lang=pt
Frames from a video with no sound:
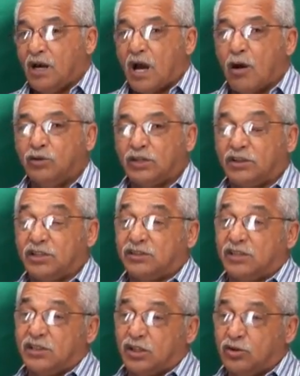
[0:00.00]
A única
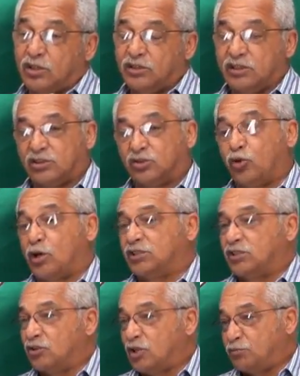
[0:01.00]
tristeza é que nesses
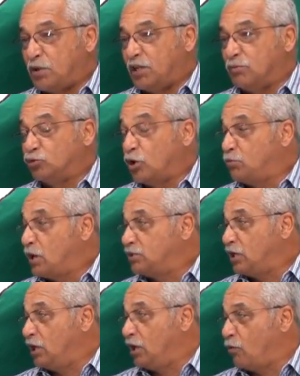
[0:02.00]
dois anos nós perdemos dois brasileiros.